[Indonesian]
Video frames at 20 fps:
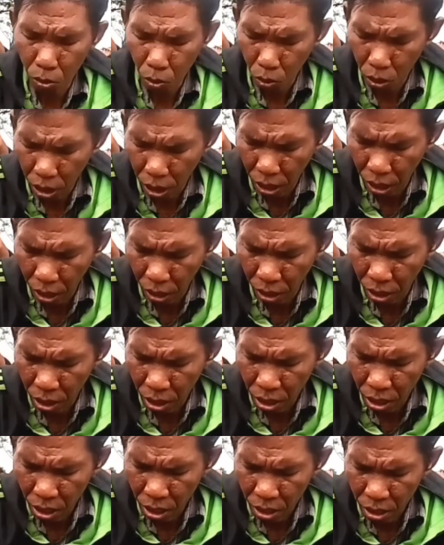dolar
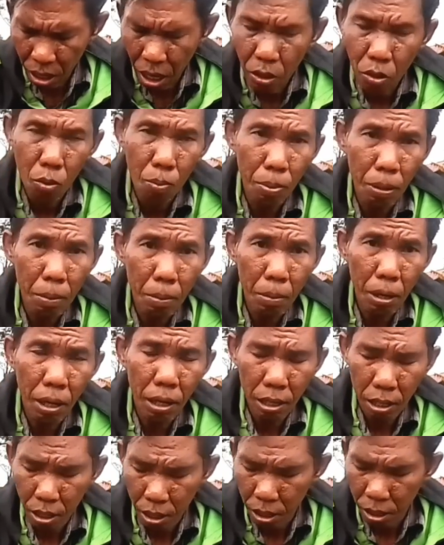dan
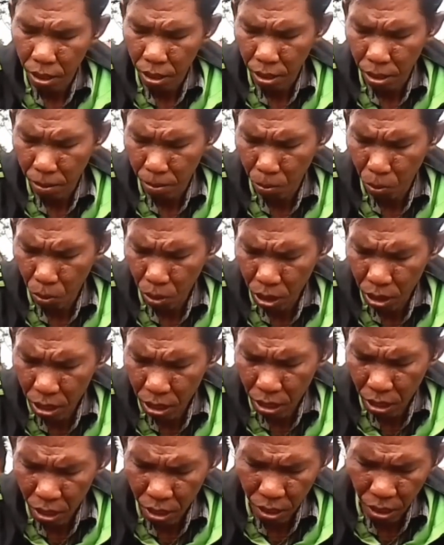November
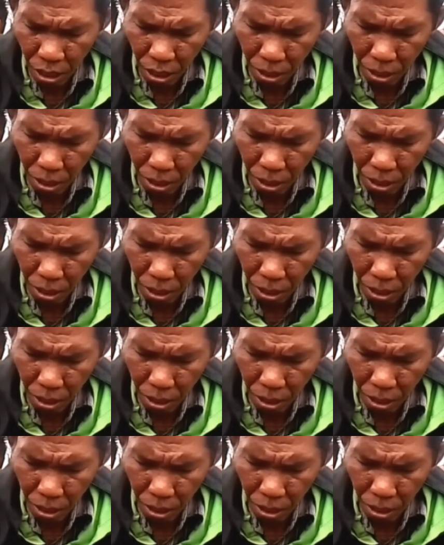mungkin